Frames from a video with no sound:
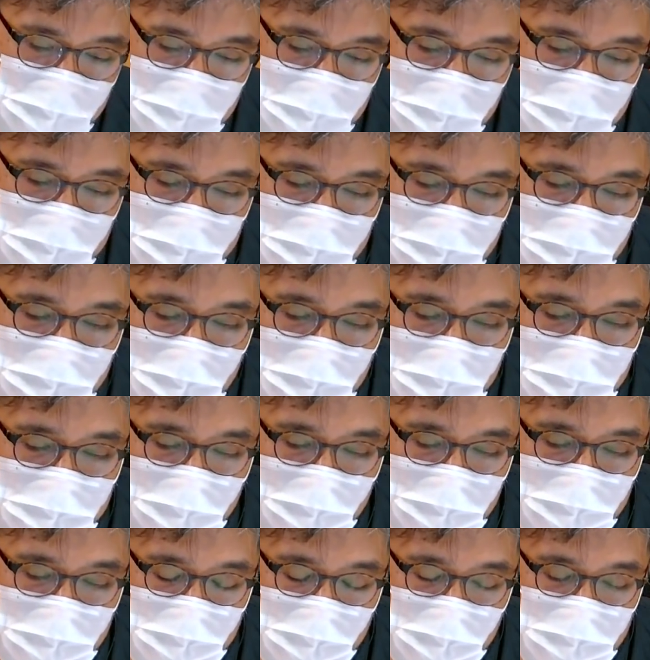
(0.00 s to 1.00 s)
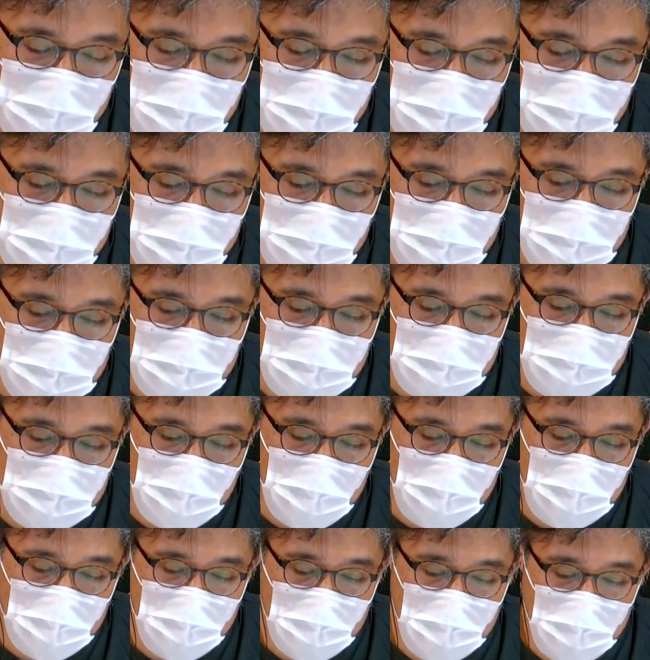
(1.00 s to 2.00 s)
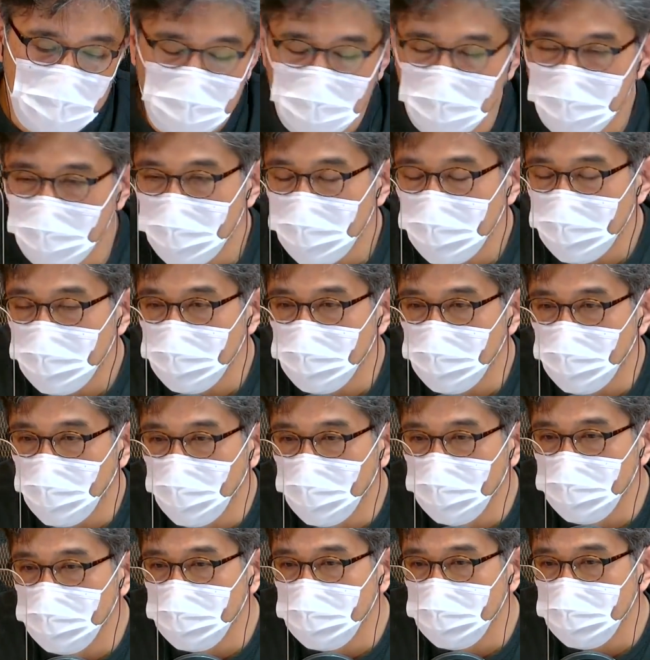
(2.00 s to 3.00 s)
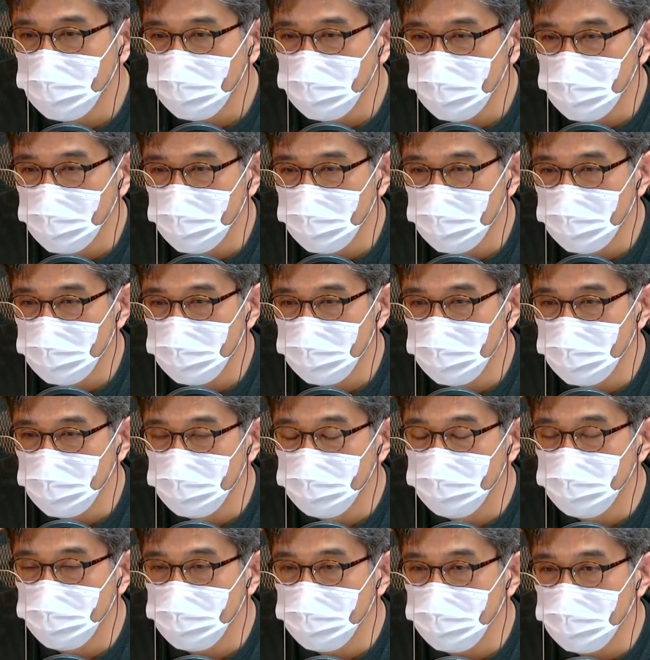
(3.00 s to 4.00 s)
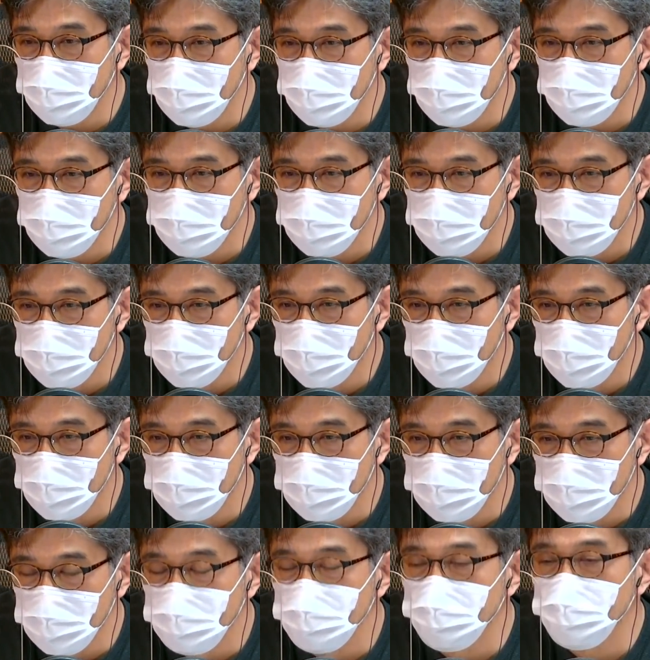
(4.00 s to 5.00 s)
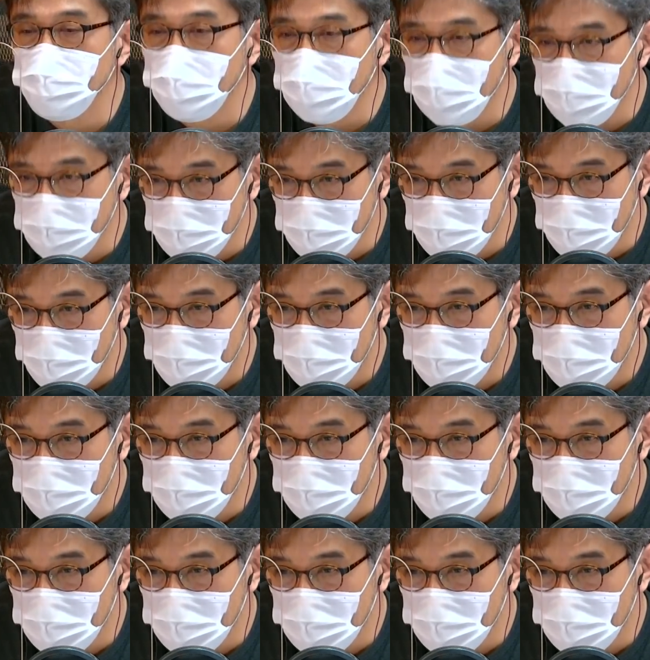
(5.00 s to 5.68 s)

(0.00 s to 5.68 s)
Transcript: 생태탕집 그 하나가 모든 것을 가르는 결정적인 것으로 볼 이유도 없다.